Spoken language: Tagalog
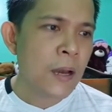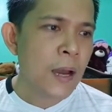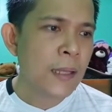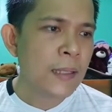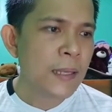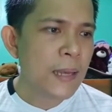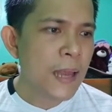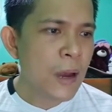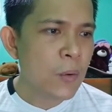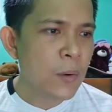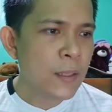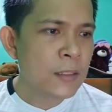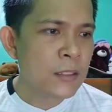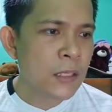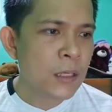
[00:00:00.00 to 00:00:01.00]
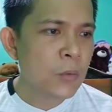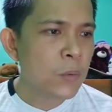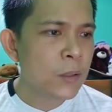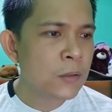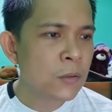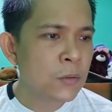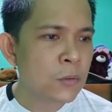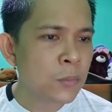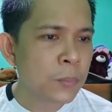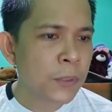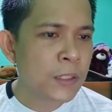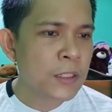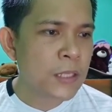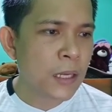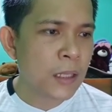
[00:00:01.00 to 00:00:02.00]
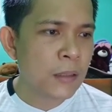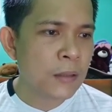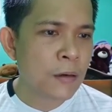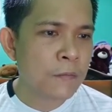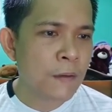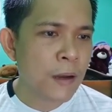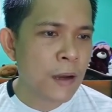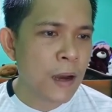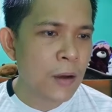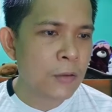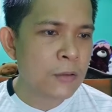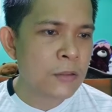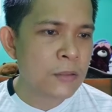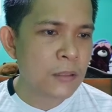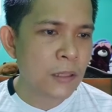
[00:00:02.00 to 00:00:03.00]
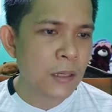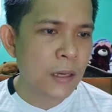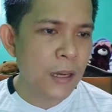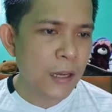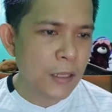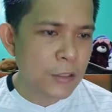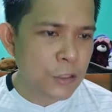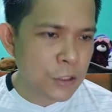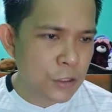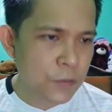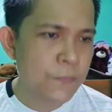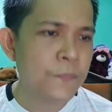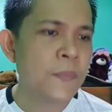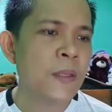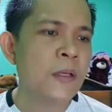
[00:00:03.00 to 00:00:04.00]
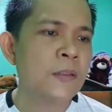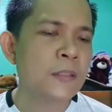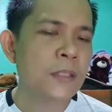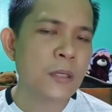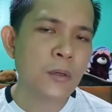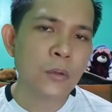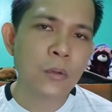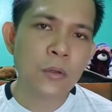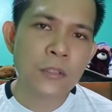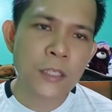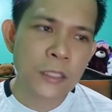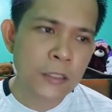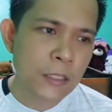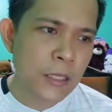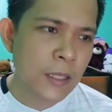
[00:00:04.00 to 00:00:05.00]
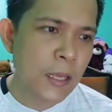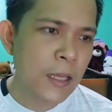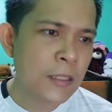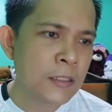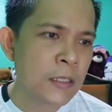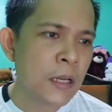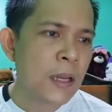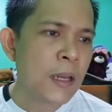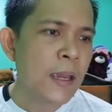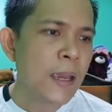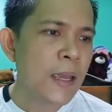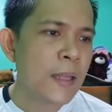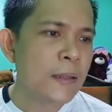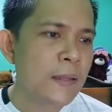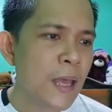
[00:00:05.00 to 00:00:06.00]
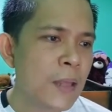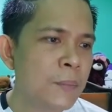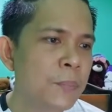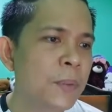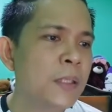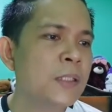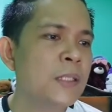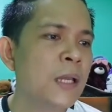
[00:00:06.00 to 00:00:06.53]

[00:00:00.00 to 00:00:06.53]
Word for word: An allowance equal to 2% of accounts age 0 to 60 days and 10%